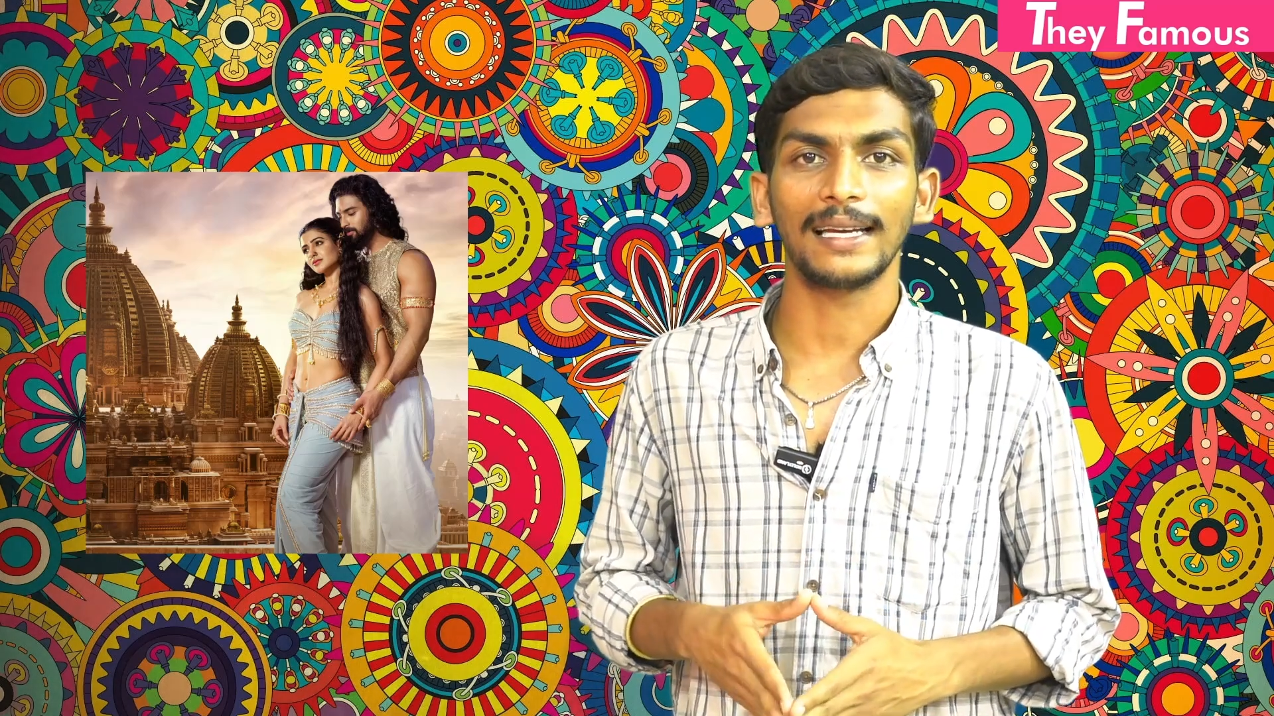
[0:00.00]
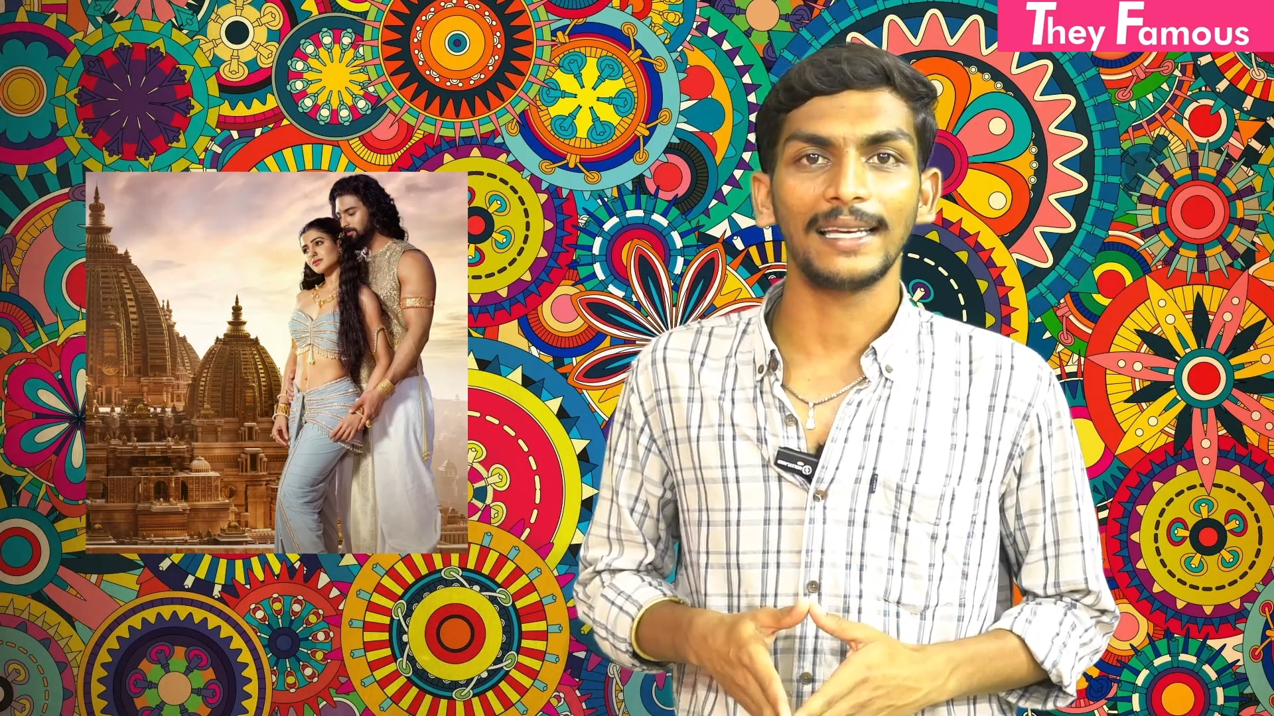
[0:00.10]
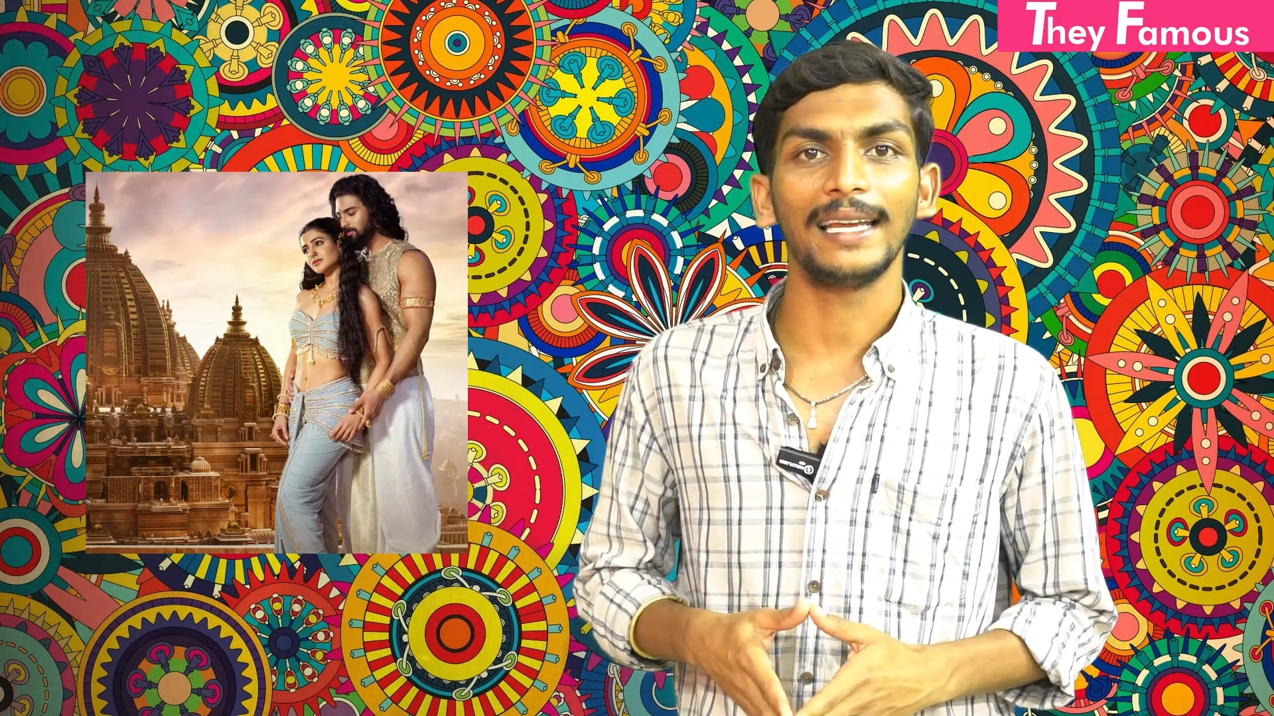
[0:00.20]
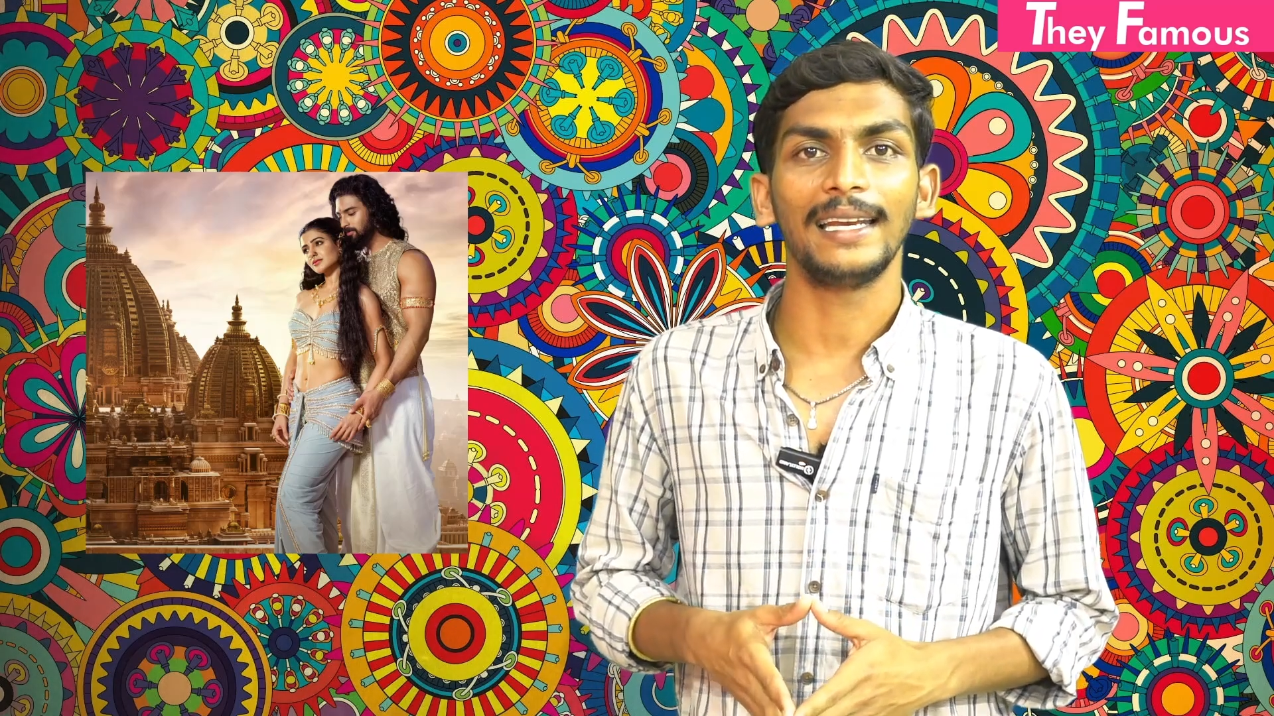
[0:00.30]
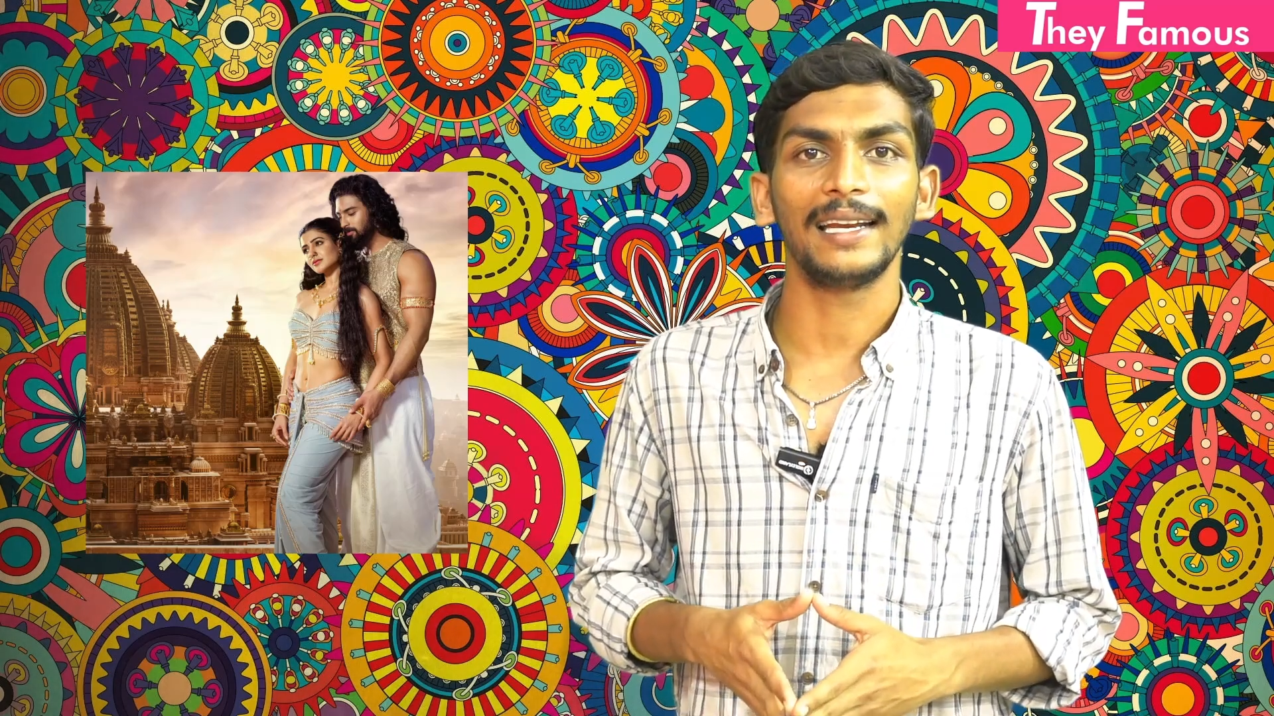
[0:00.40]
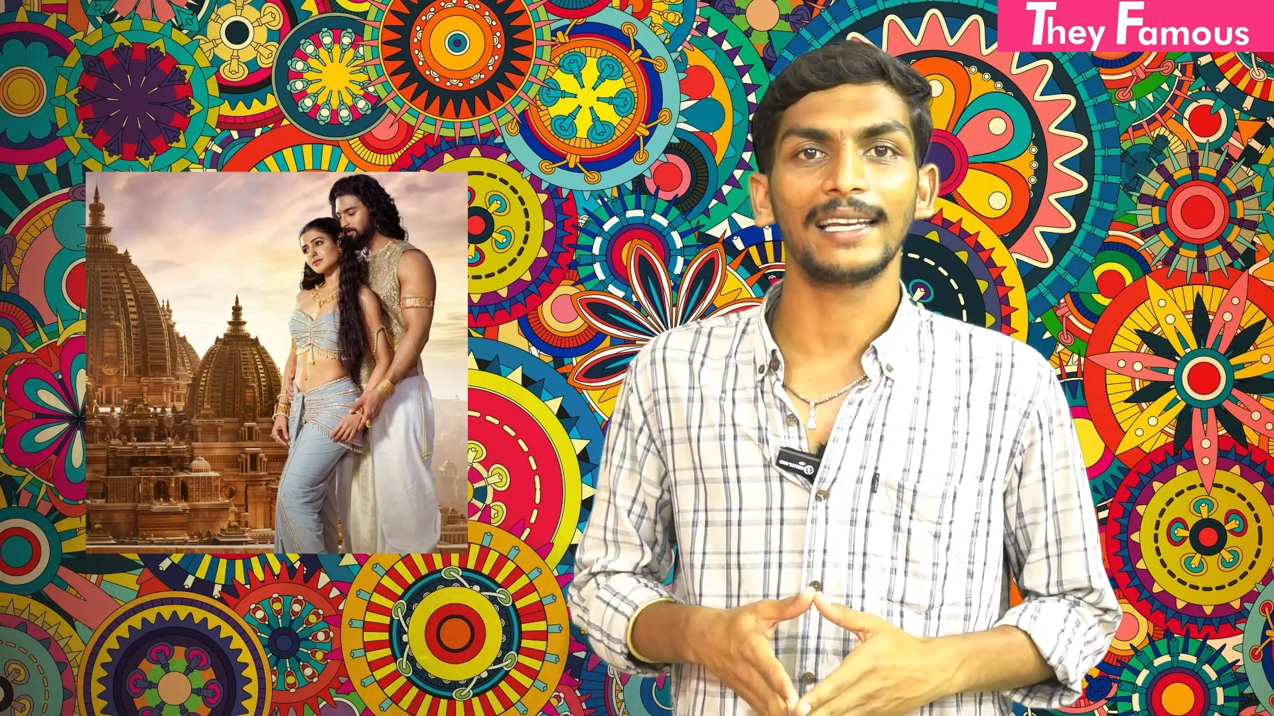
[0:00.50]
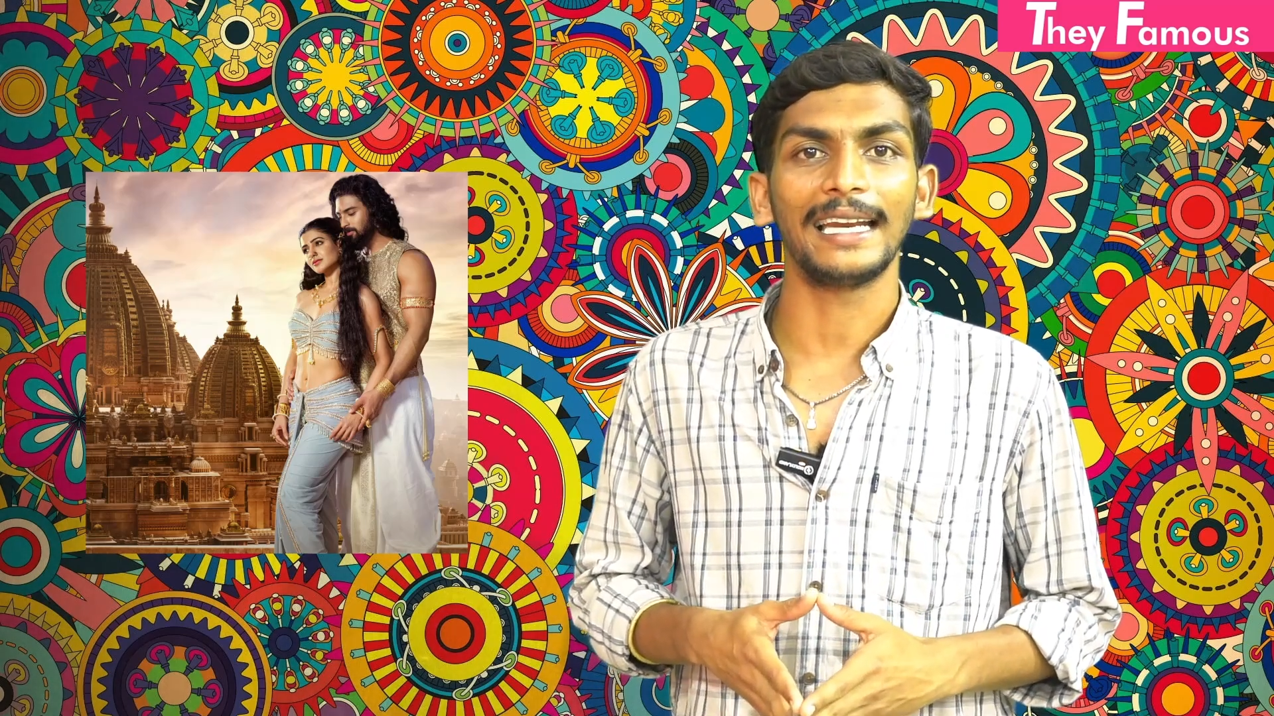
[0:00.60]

கதை என்னன்னு